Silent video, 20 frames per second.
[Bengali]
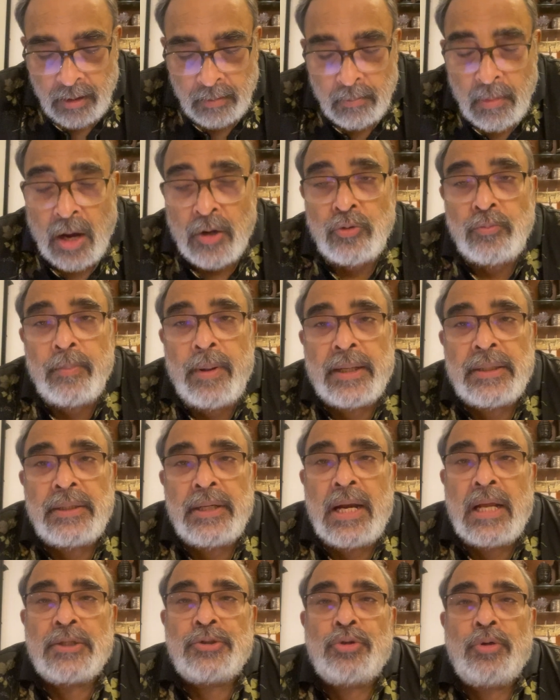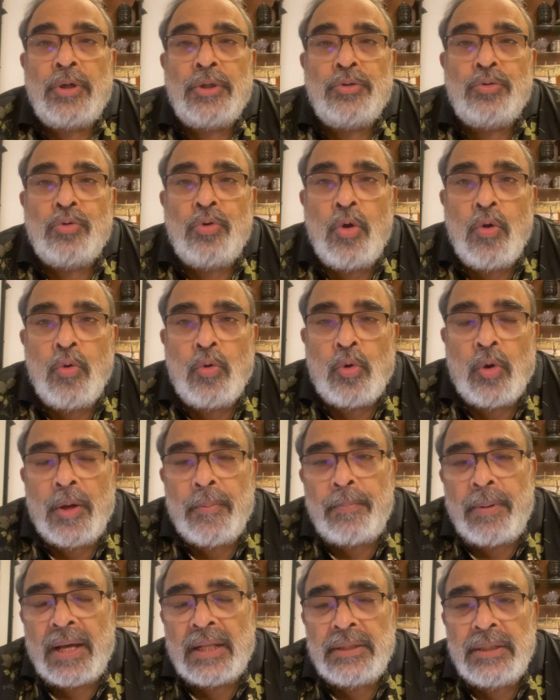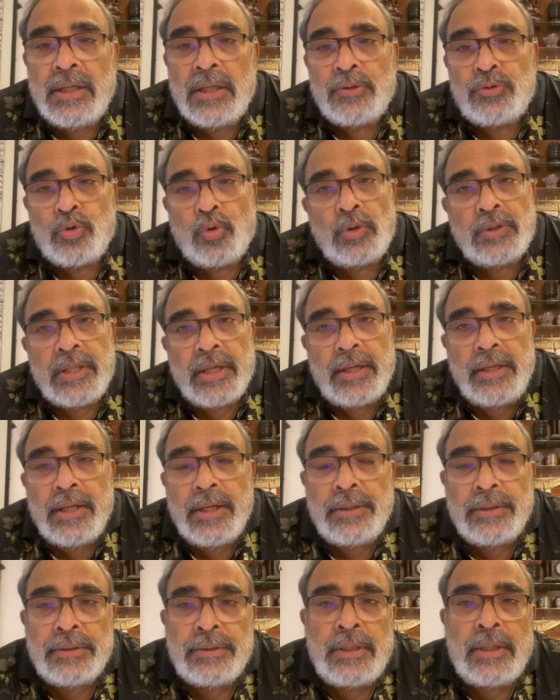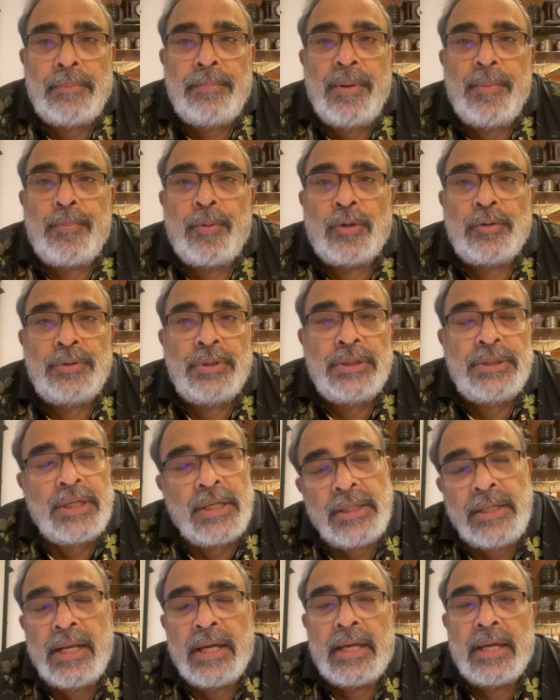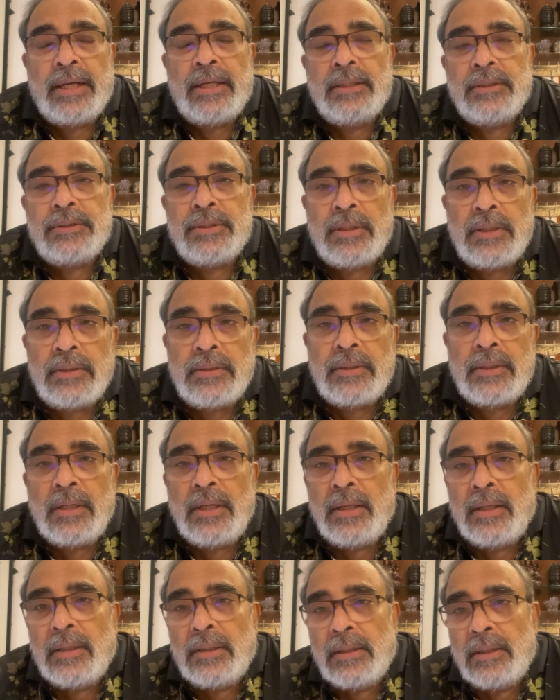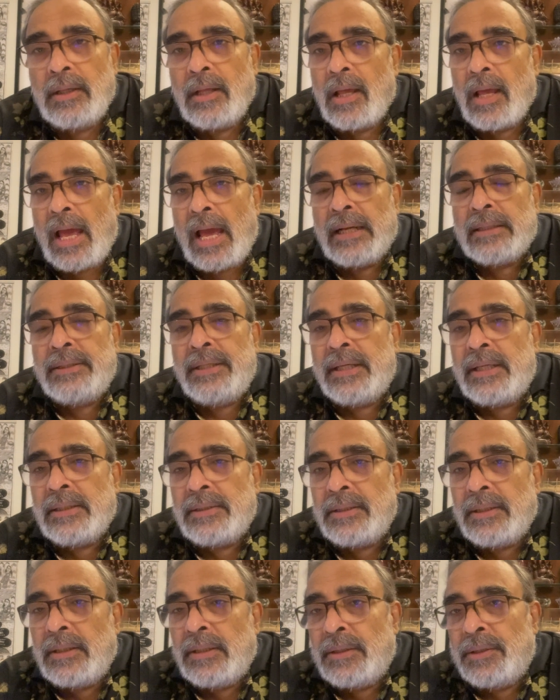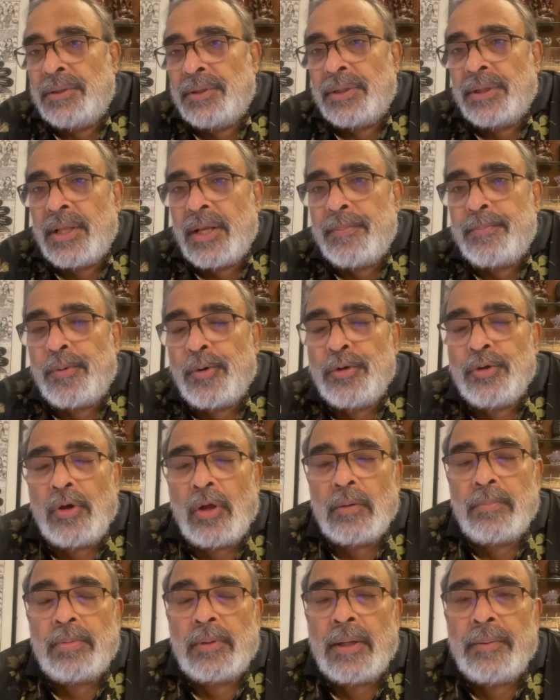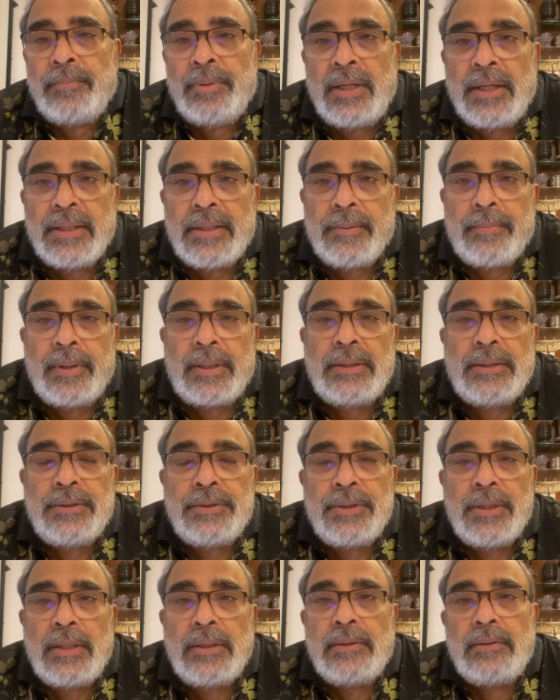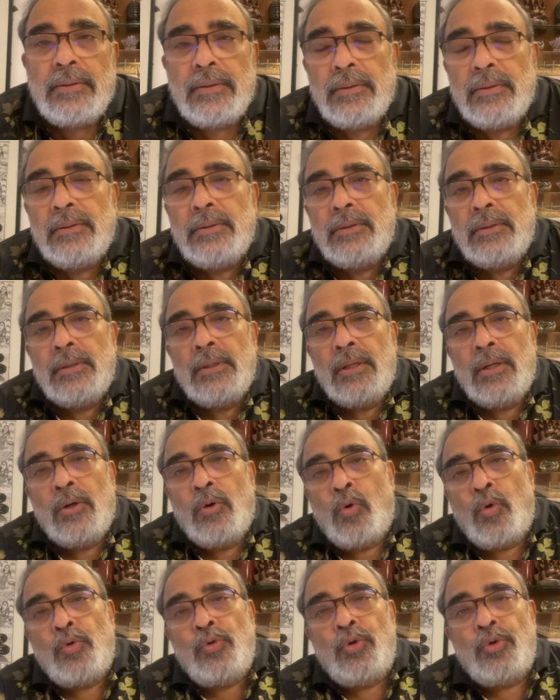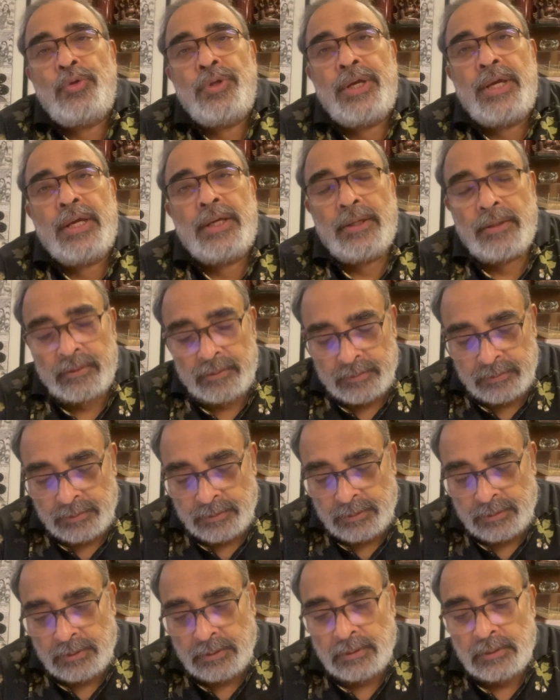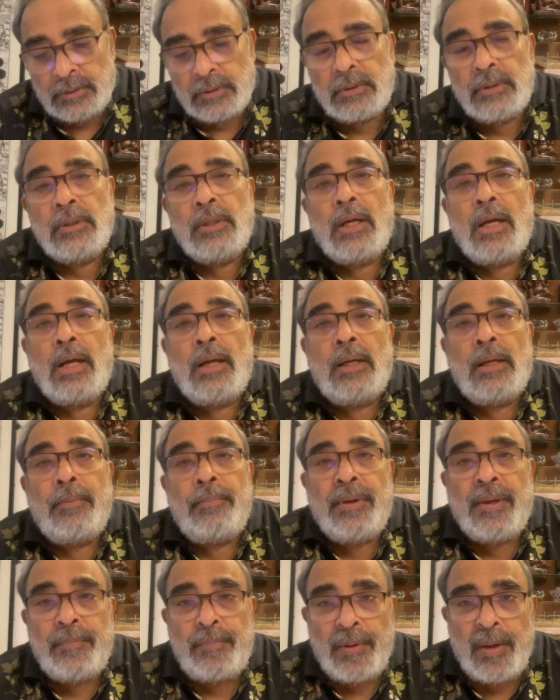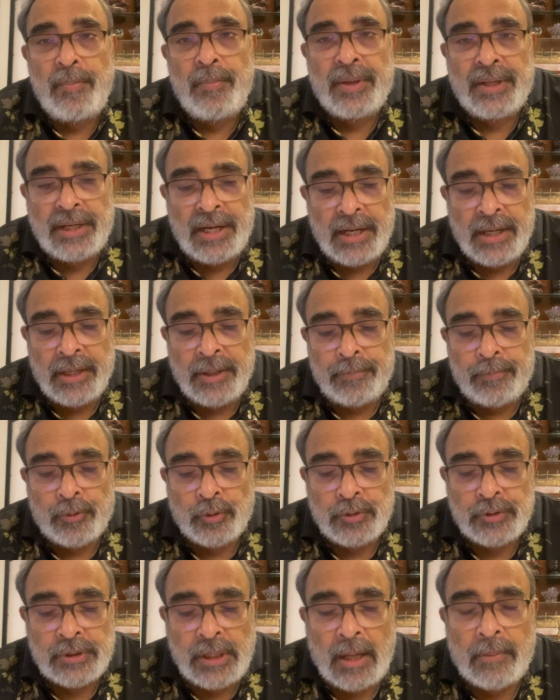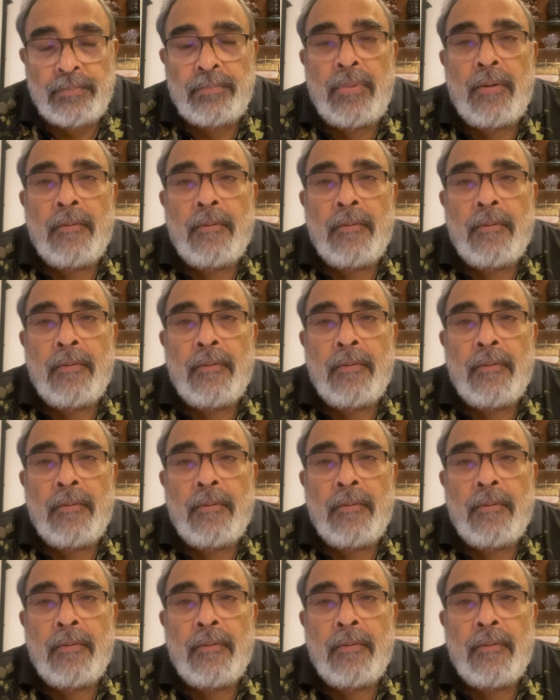মাউন্ট ব্যাটন আসলে দু নৌকোয় পা দিয়ে চলতে গিয়ে নিজের বিপদ নিজেই ডেকে এনেছে একদিকে তিনি নিজেদের পরিকল্পনা বিলাতে পাঠিয়েছিলেন অন্যদিকে ভিপি মেনানের প্রস্তাব